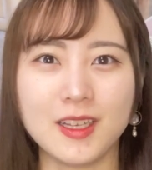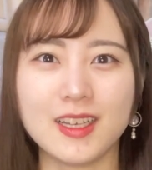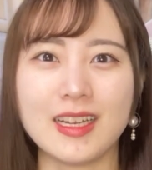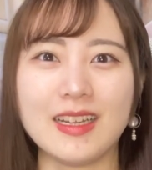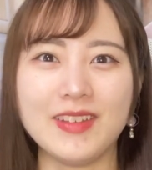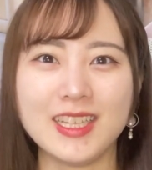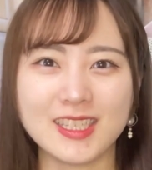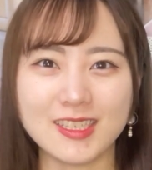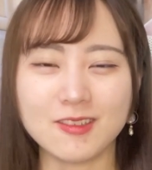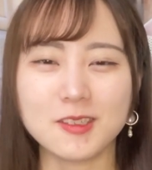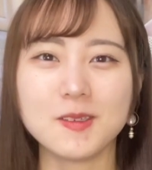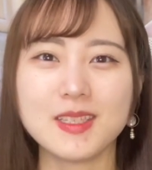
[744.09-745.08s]
だからめっ
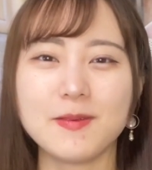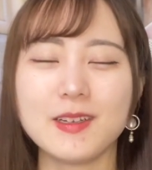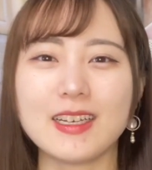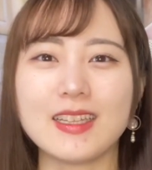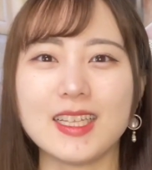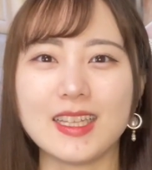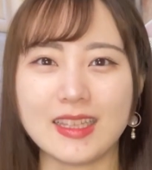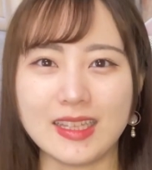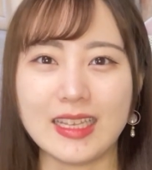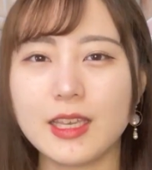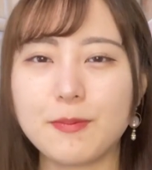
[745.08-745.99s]
ちゃお嬢様感出てて、